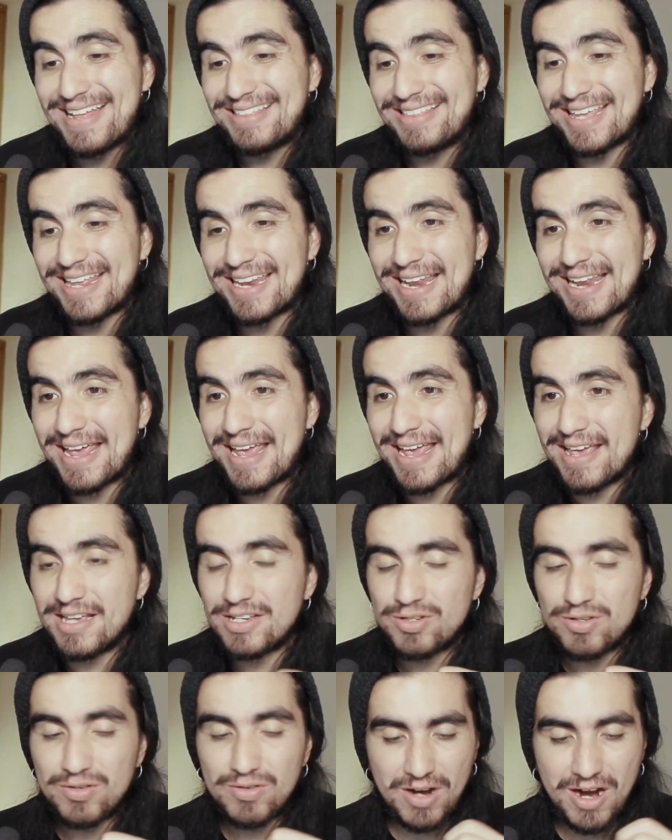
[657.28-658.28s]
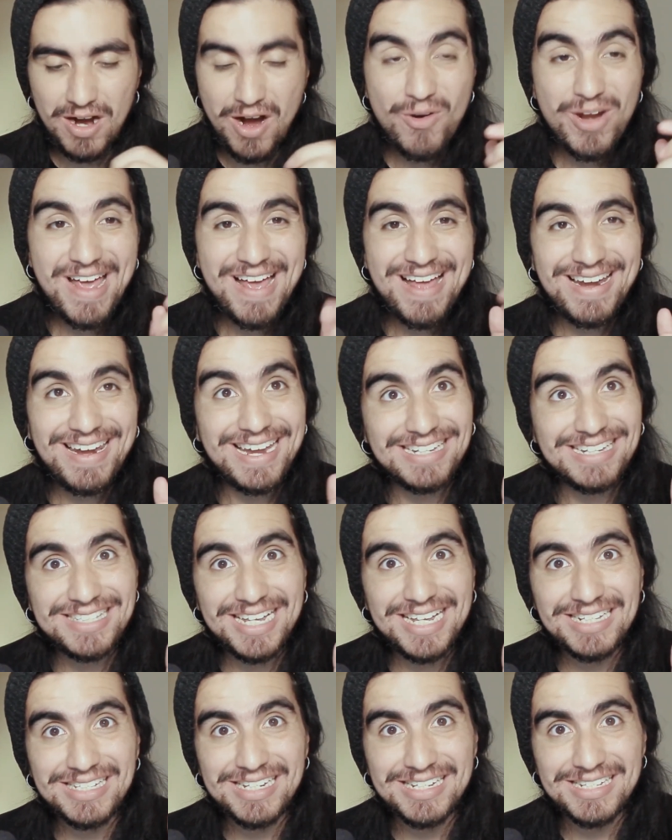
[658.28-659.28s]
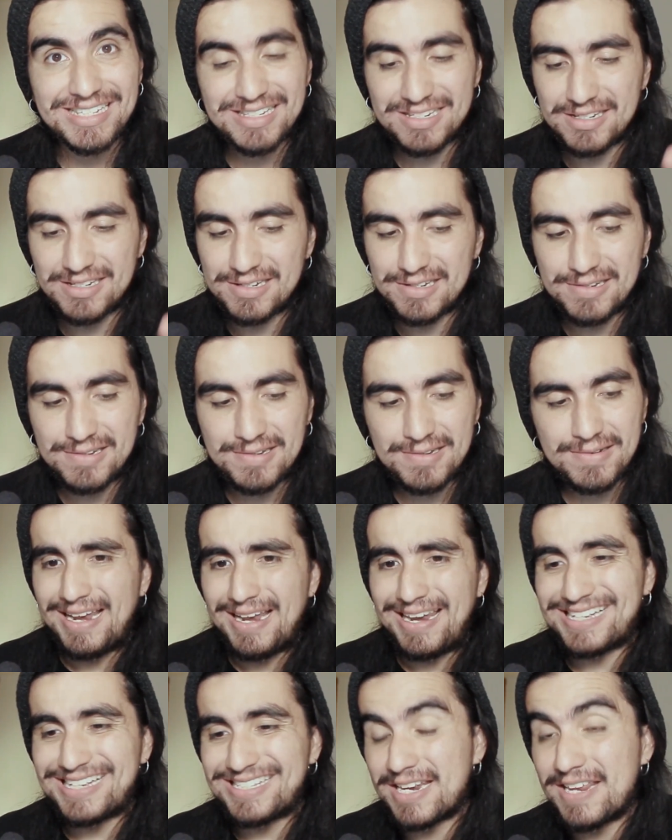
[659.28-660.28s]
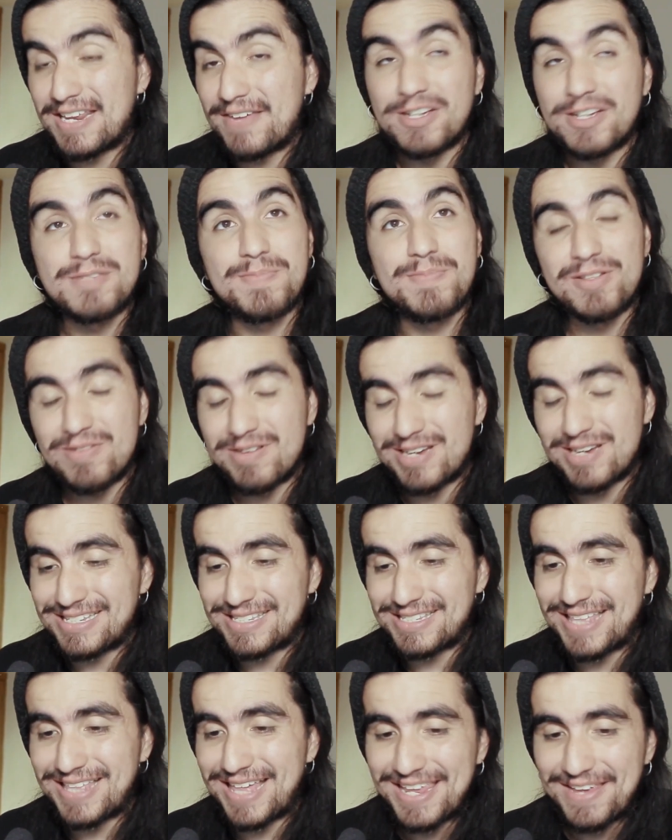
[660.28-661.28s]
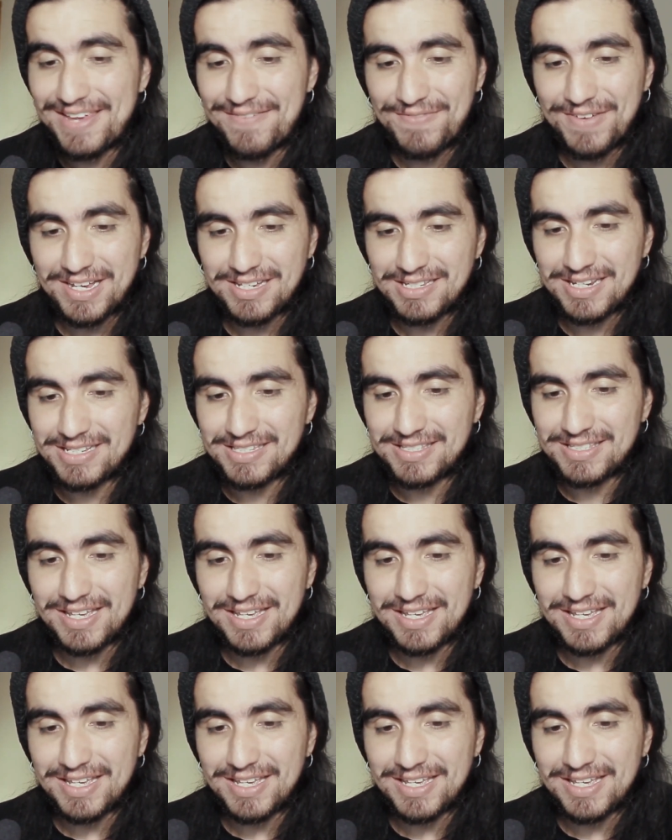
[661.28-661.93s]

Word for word: tienen eso. Ahora las tasas. Las tarifas, perdón, las tarifas, las